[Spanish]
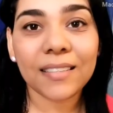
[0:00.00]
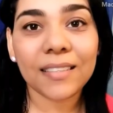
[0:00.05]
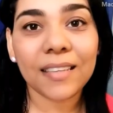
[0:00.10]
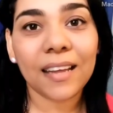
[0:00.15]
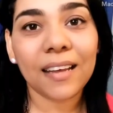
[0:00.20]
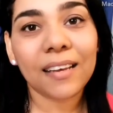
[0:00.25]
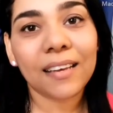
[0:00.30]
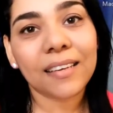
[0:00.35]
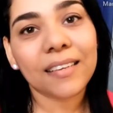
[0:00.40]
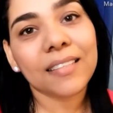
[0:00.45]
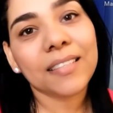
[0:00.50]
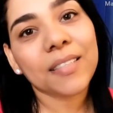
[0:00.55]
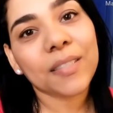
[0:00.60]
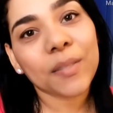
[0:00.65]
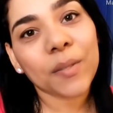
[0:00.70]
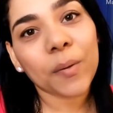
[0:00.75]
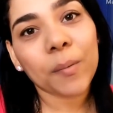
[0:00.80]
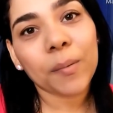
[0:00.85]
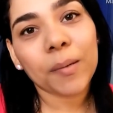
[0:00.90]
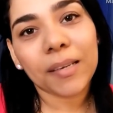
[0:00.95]
San
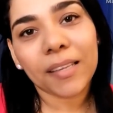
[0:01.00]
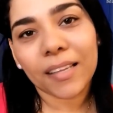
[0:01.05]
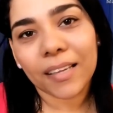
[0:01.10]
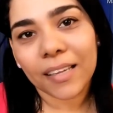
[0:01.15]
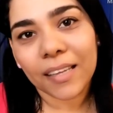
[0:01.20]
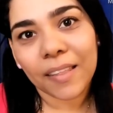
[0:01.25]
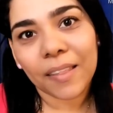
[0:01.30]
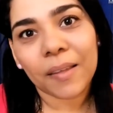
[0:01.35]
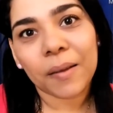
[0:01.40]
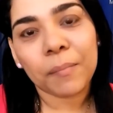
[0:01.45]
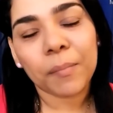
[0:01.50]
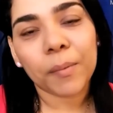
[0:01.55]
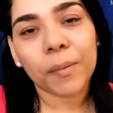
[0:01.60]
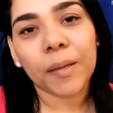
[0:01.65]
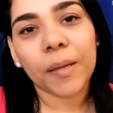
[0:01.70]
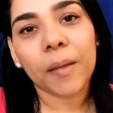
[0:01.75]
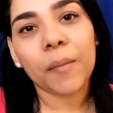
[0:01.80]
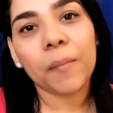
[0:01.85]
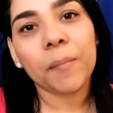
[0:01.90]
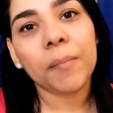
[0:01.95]
Cristóbal de aquí de
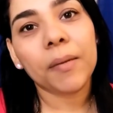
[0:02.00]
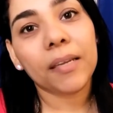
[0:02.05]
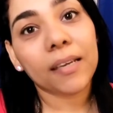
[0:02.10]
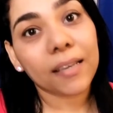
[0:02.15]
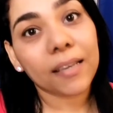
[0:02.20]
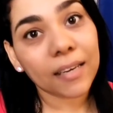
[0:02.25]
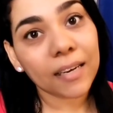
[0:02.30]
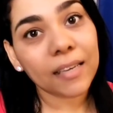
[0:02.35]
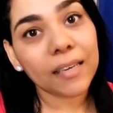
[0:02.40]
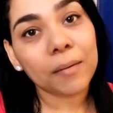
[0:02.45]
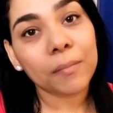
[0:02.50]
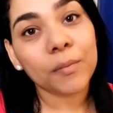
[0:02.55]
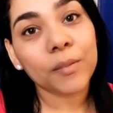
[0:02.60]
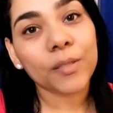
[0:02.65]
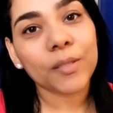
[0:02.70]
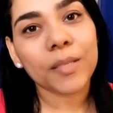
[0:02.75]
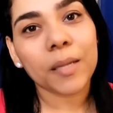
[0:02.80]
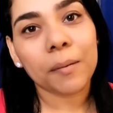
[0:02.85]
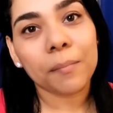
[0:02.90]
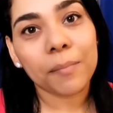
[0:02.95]
República Dominicana.
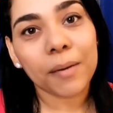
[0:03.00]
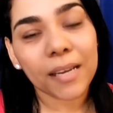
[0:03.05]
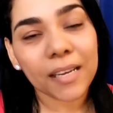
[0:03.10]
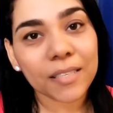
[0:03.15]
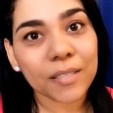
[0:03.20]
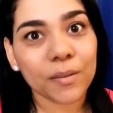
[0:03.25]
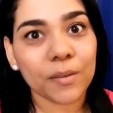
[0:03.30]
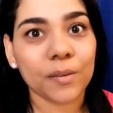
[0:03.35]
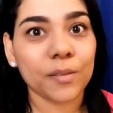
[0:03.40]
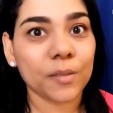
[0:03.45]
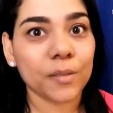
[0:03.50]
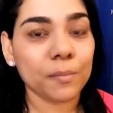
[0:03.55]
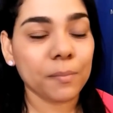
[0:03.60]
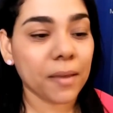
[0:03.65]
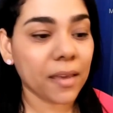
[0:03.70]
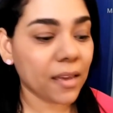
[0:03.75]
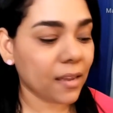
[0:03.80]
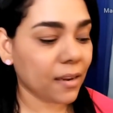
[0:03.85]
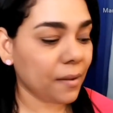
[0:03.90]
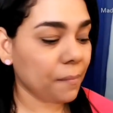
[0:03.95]
Muchos abrazos,
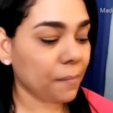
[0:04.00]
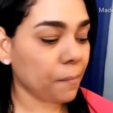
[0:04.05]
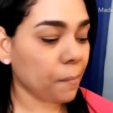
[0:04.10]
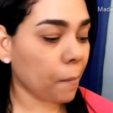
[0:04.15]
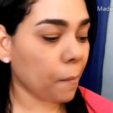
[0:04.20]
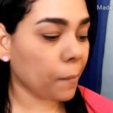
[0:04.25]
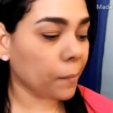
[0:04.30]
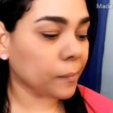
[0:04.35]
Rosemary.